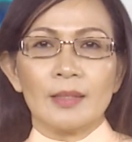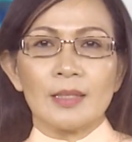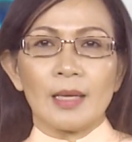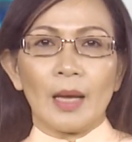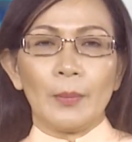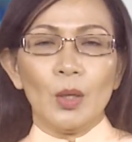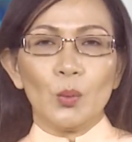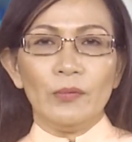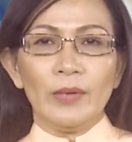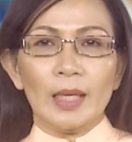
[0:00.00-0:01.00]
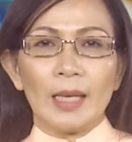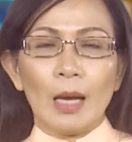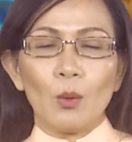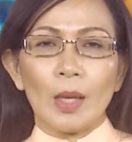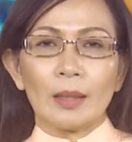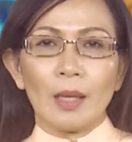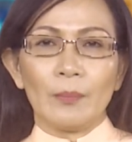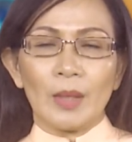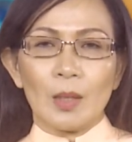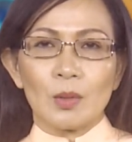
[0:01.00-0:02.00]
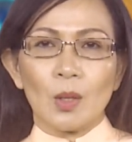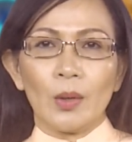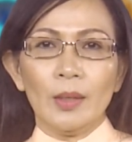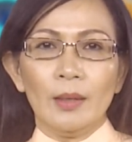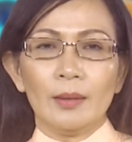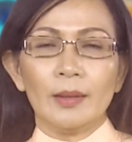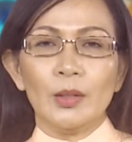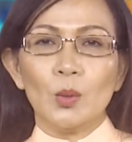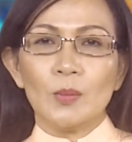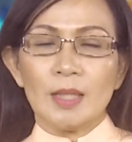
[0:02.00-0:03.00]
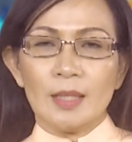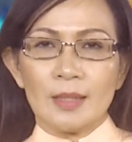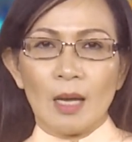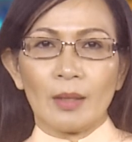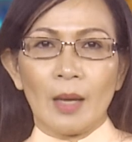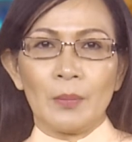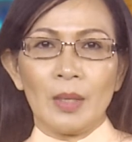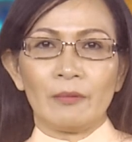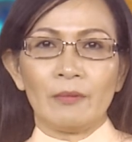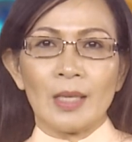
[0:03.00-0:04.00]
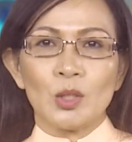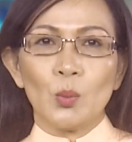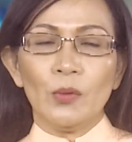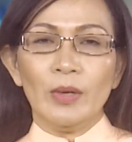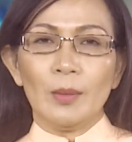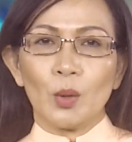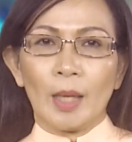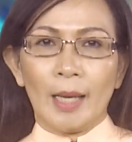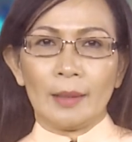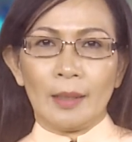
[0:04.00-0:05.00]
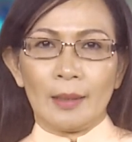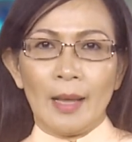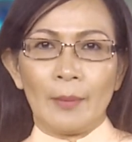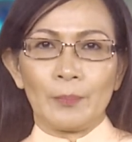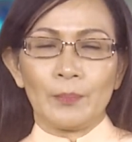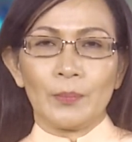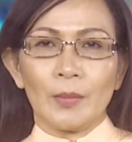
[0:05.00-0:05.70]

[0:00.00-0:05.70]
Xin cảm ơn quý vị đã quan tâm theo dõi. Đinh Nhung xin chào tạm biệt và chúc quý vị một ngày thật đẹp.